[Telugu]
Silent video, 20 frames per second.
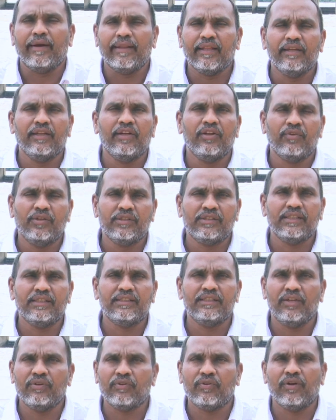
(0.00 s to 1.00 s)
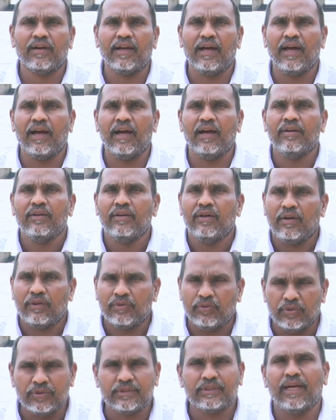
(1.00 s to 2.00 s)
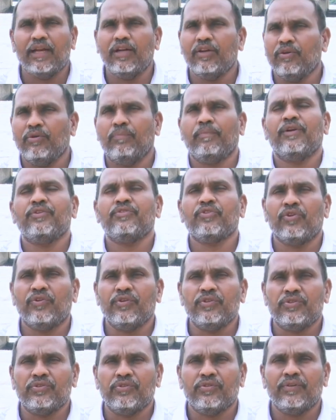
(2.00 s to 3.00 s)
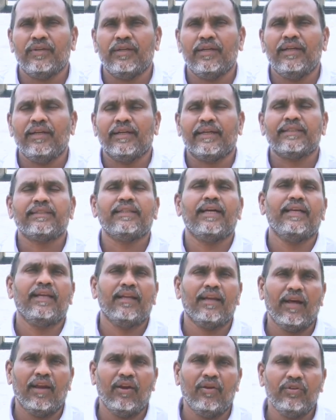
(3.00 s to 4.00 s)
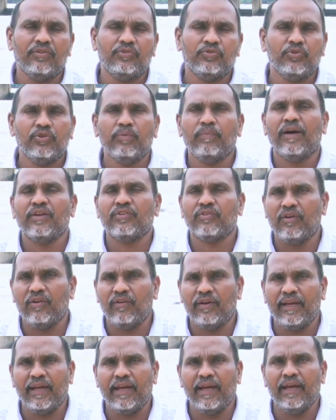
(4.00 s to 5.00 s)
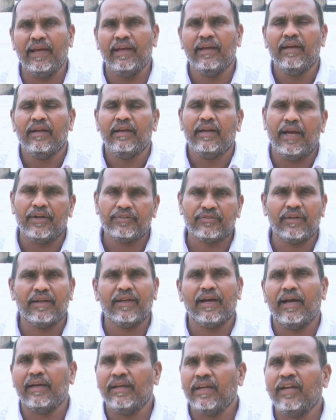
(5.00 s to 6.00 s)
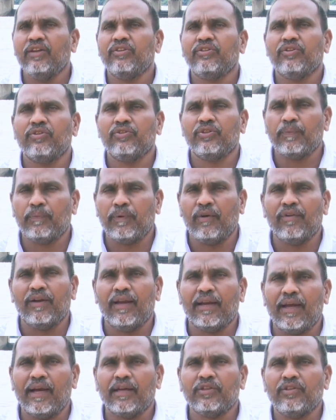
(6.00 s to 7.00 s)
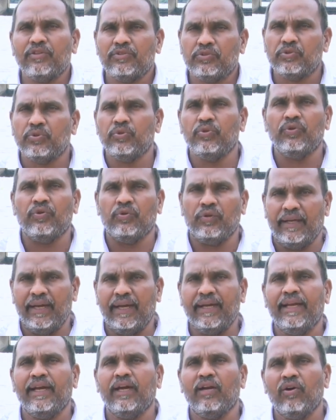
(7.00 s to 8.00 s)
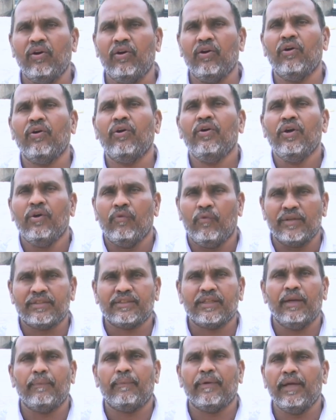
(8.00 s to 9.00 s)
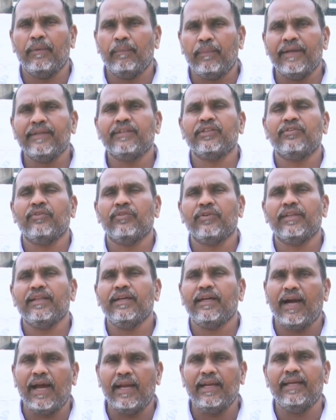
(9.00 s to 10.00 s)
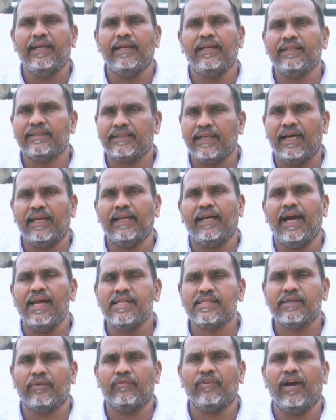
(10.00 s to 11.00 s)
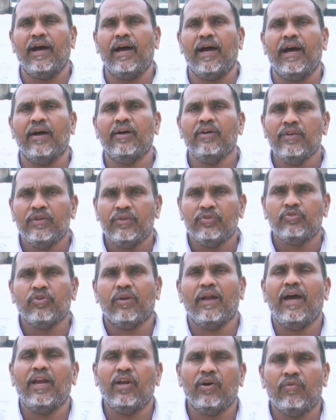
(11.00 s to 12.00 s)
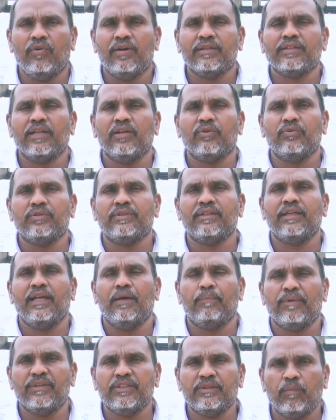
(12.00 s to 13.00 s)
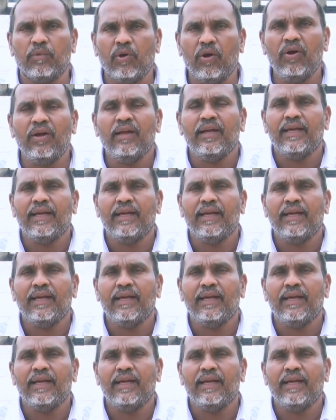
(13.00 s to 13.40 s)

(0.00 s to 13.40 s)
వరద నీరు వచ్చి చేరుకున్న దృశ్యాలను మనం చూడవచ్చు కృష్ణా జిల్లాలో జూన్ మాసంలోనే యాక్చువల్గా నైరుతి ఋతుపవనాలు రాకతో జూన్ ఎండింగ్లో వర్షాలు పడే పరిస్థితి ఉంటుంది కానీ ఈసారి ఆలస్యంగా జూలైలో వర్షాలు కురిసిన నేపథ్యంలో